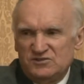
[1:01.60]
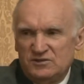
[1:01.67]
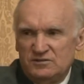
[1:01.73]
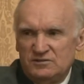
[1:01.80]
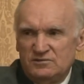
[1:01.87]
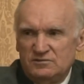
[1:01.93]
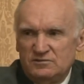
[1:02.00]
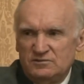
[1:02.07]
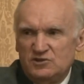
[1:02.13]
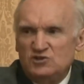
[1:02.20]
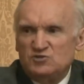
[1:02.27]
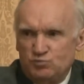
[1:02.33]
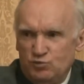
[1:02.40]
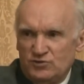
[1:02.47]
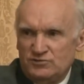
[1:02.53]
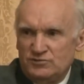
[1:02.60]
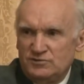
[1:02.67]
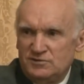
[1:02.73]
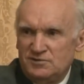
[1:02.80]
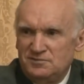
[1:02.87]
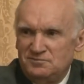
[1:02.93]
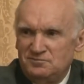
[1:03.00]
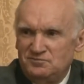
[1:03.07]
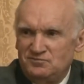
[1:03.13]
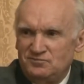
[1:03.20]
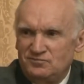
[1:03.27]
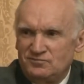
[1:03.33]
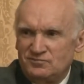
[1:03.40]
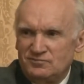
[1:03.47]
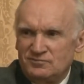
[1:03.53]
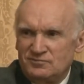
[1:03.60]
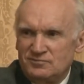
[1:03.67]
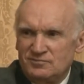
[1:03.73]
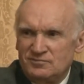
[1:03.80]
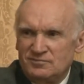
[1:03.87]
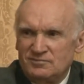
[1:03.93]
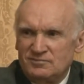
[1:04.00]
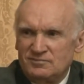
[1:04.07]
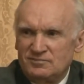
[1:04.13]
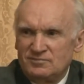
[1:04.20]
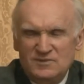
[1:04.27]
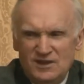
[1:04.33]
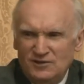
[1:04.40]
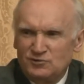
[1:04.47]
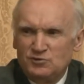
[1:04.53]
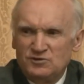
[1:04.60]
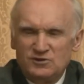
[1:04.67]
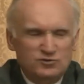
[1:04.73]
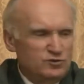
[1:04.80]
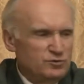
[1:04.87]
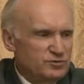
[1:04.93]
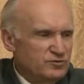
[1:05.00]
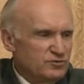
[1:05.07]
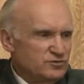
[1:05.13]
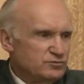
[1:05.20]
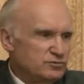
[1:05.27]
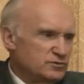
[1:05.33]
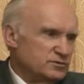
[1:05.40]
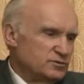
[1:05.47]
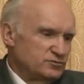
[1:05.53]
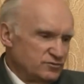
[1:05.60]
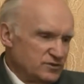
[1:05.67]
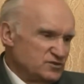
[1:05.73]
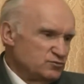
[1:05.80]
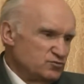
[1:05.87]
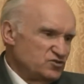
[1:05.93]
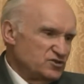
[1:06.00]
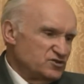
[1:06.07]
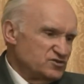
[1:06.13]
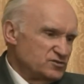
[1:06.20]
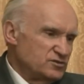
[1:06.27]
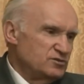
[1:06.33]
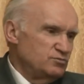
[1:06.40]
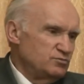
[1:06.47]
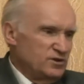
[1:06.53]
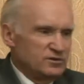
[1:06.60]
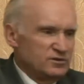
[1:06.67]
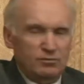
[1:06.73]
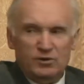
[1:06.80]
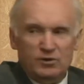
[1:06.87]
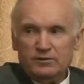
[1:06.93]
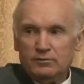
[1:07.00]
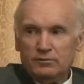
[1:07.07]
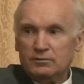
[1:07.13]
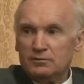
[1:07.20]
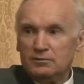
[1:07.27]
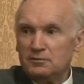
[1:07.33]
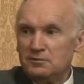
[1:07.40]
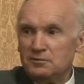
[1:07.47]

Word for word: бы испортить. Ни одной нет доброй. Вот, вот возьму сейчас и переломаю.